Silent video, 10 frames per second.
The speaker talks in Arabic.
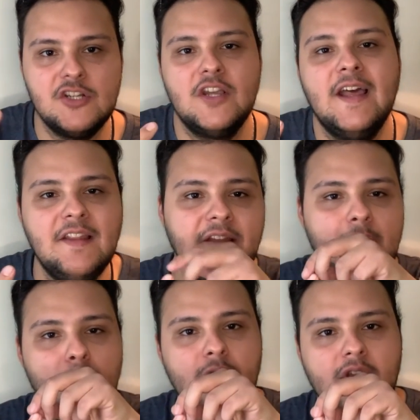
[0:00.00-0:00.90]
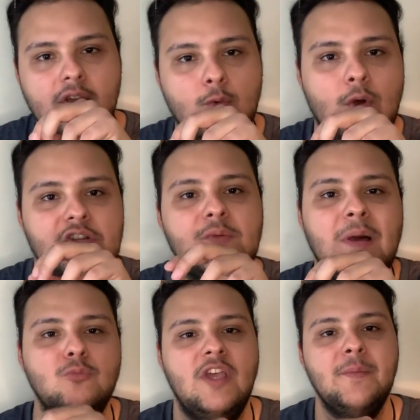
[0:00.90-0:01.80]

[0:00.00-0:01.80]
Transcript: عشان خالد النبوي وعشان محمود